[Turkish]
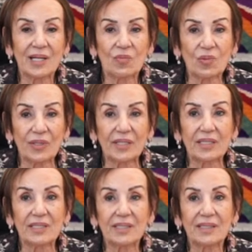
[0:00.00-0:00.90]

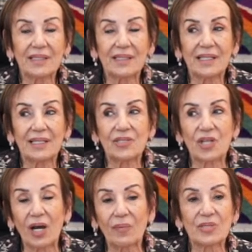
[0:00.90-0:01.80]
Bunların e,
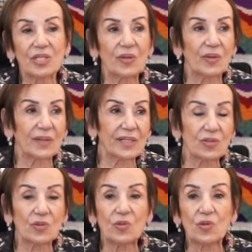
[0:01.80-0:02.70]
çağımıza göre
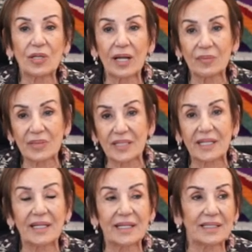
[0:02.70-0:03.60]
nasıl uygulanması
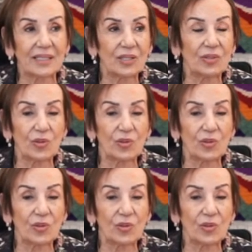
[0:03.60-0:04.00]
gerektiğini